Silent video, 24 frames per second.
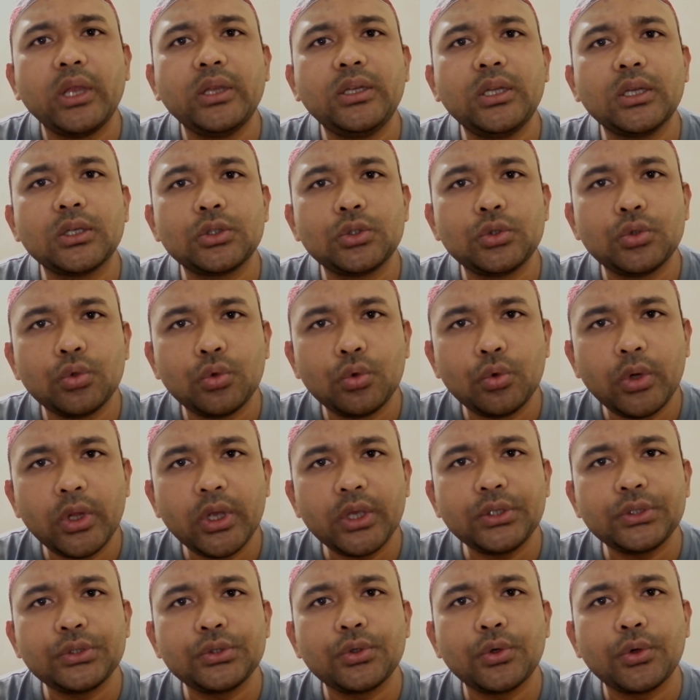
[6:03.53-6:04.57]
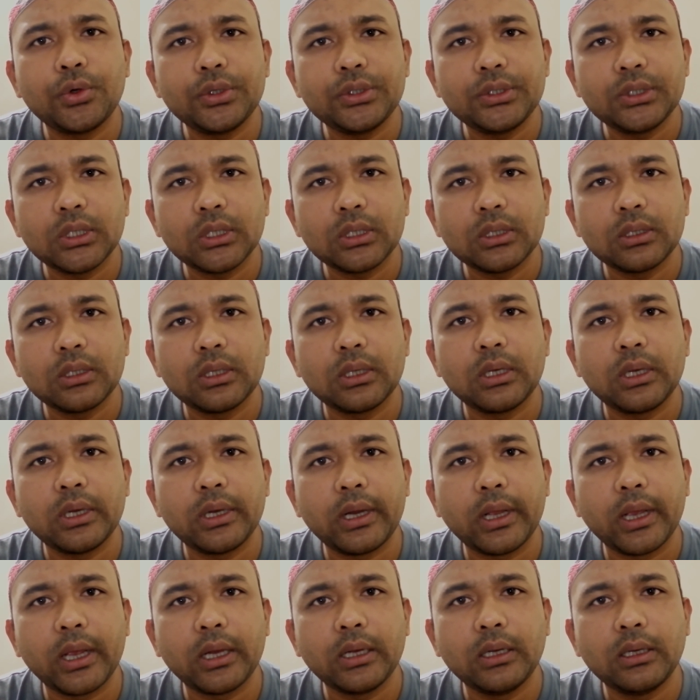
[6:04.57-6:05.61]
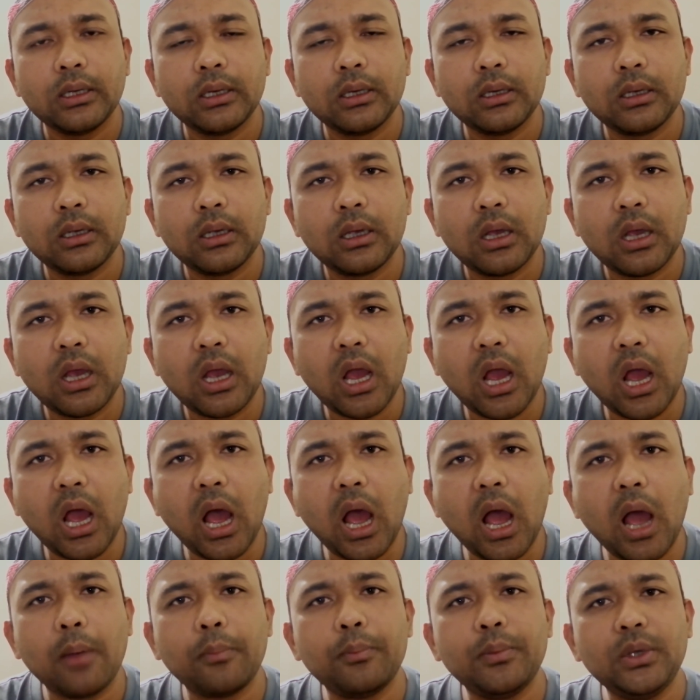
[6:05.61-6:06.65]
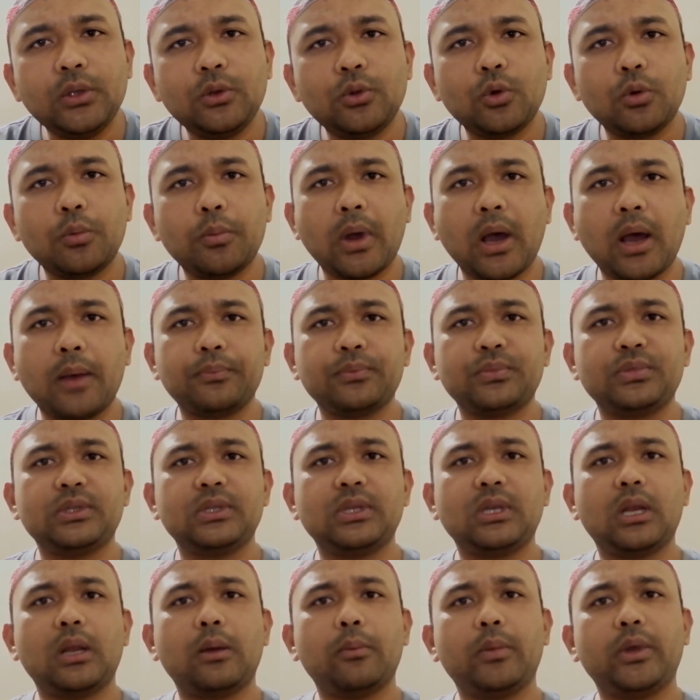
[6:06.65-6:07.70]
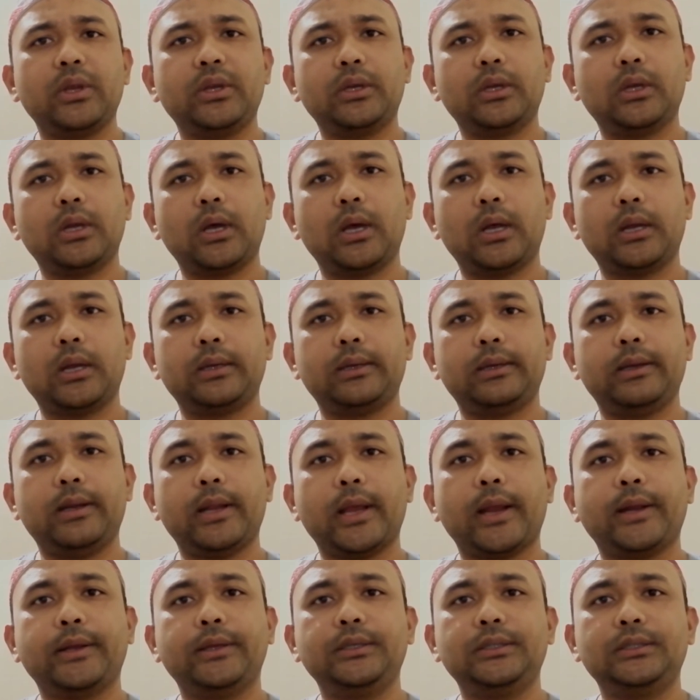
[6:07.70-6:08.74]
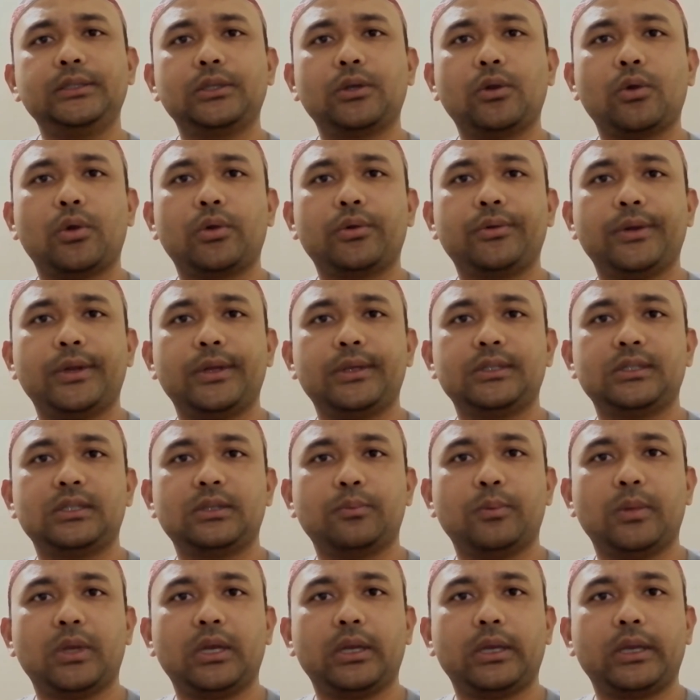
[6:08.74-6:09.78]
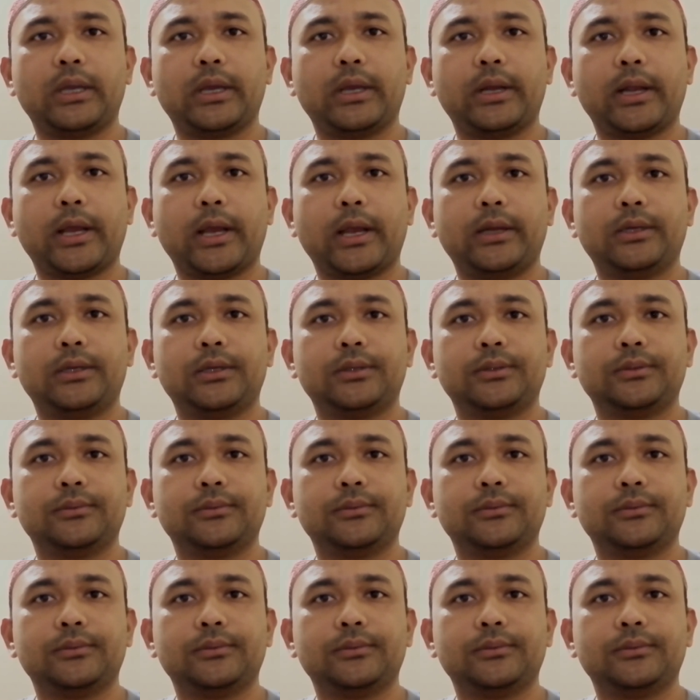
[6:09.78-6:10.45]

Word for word: এটা সুরেশ সরিষার তেলের অ্যাড আমি তো ভাবছিলাম এটা ড্যানিশ কন্ডেন্স মিল্কের অ্যাড